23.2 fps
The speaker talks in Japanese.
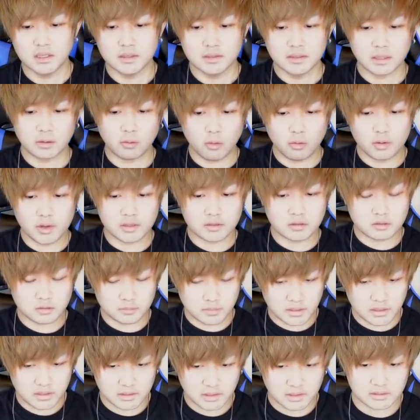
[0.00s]
で、攻略
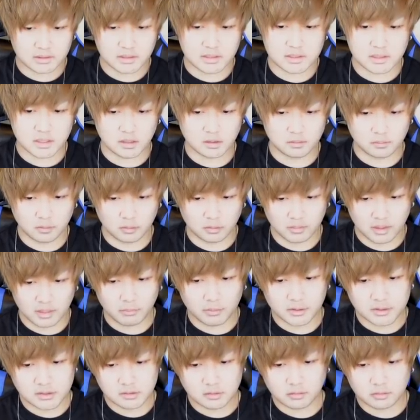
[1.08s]
組なんですけども、まあ
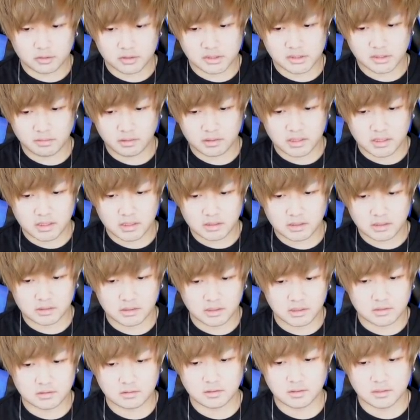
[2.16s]
もちろんこちらは近畿
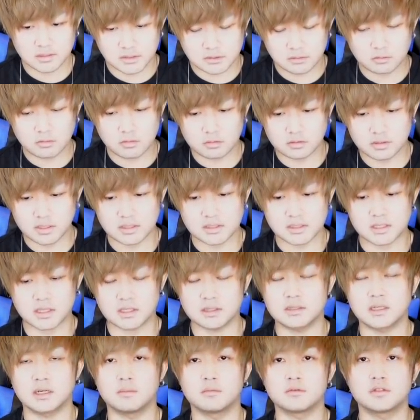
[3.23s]
にじゅういちの国で使っ
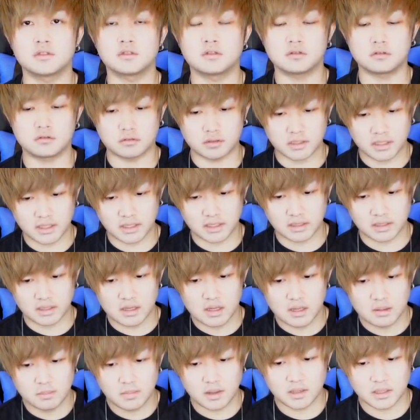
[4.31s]
たりもするので、
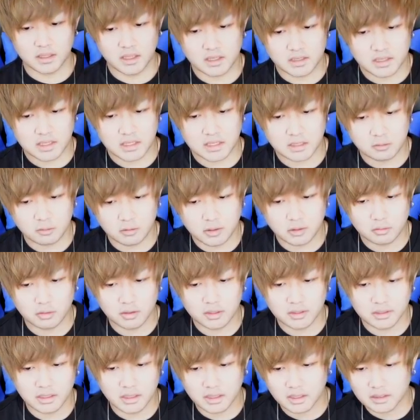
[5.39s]
まあ過激
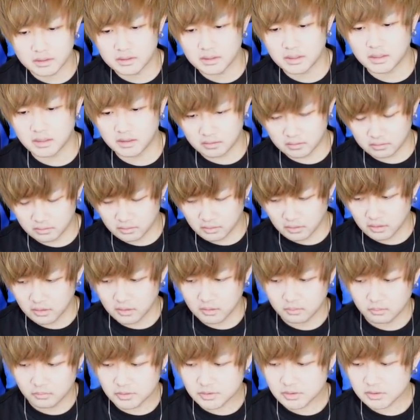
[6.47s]
ゴリゴリに上げてあげる。
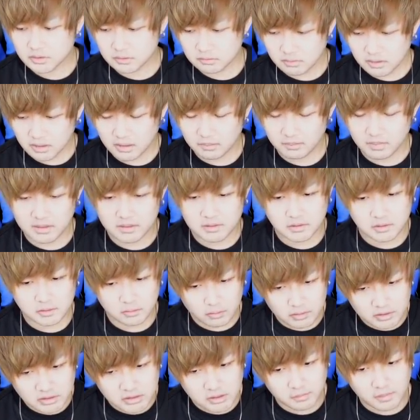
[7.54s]
もしくは、まあ、
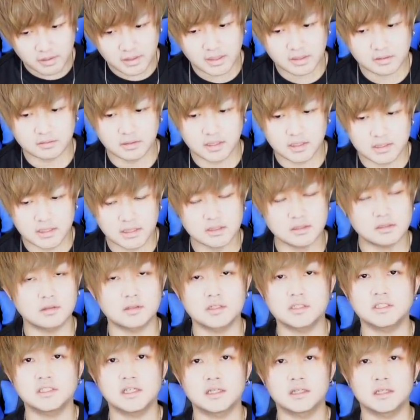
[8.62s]
少しでも早く エスエス
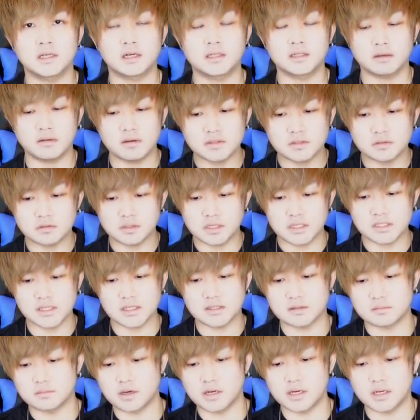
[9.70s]
したいって方は即必
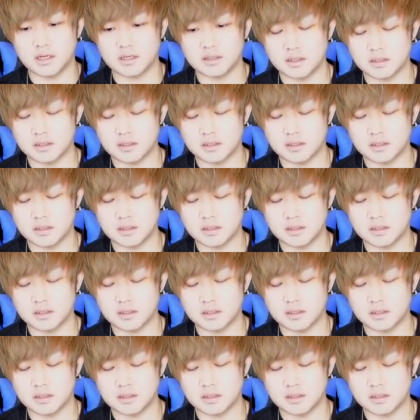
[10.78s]
殺もありか